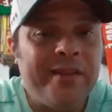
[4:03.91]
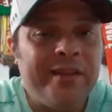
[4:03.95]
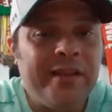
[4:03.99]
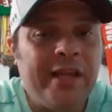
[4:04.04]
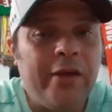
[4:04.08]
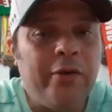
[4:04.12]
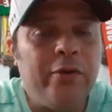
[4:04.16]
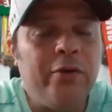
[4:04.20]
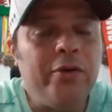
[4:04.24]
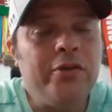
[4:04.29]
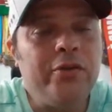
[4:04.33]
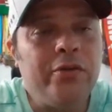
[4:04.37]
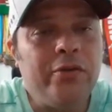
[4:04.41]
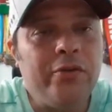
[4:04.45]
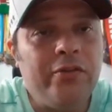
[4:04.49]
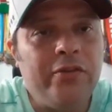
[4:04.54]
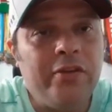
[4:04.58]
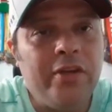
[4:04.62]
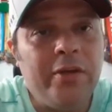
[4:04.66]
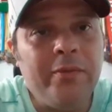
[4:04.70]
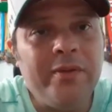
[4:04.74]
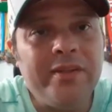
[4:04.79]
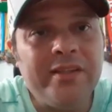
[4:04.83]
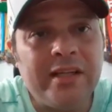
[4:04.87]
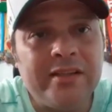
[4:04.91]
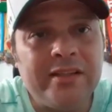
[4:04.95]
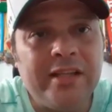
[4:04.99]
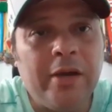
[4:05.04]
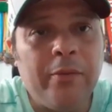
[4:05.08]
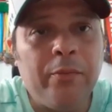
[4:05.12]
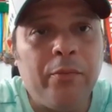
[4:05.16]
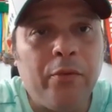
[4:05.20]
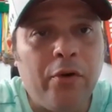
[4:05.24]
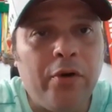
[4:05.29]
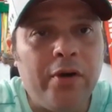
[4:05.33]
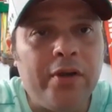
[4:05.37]
Tem outros times
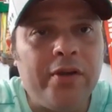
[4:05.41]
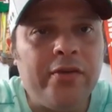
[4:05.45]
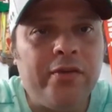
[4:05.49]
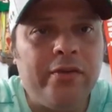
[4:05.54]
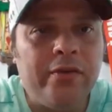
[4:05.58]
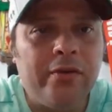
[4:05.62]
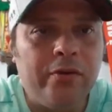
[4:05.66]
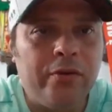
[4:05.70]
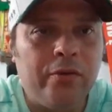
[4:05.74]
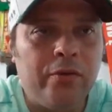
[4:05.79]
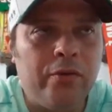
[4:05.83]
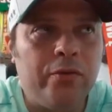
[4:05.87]
até bons.